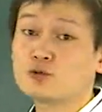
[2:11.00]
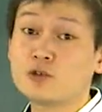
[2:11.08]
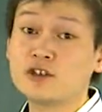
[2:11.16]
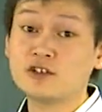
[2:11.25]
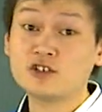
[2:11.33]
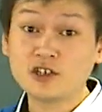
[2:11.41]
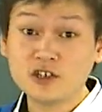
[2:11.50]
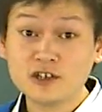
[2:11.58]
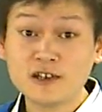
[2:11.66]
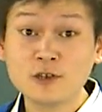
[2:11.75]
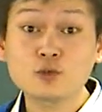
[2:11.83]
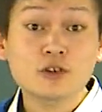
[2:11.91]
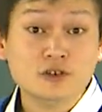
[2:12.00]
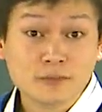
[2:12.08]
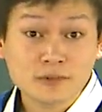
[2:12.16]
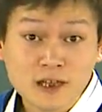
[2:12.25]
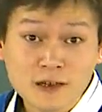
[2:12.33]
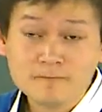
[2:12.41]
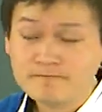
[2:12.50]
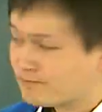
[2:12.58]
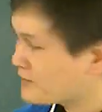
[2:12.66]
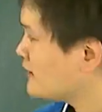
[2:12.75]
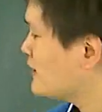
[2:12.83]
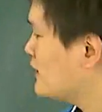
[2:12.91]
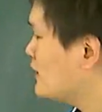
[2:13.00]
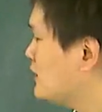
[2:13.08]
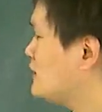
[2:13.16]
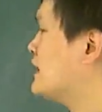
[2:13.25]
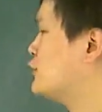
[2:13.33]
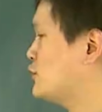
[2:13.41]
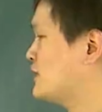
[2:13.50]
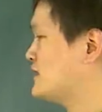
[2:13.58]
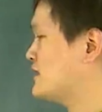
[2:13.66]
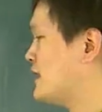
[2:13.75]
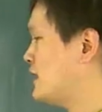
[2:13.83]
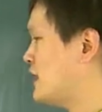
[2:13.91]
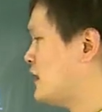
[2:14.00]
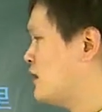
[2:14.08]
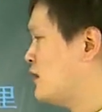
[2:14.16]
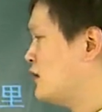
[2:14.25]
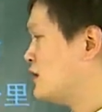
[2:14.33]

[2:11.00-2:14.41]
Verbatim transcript: 所以这个题应该选什么呢？嗯，C。应该选 C 了。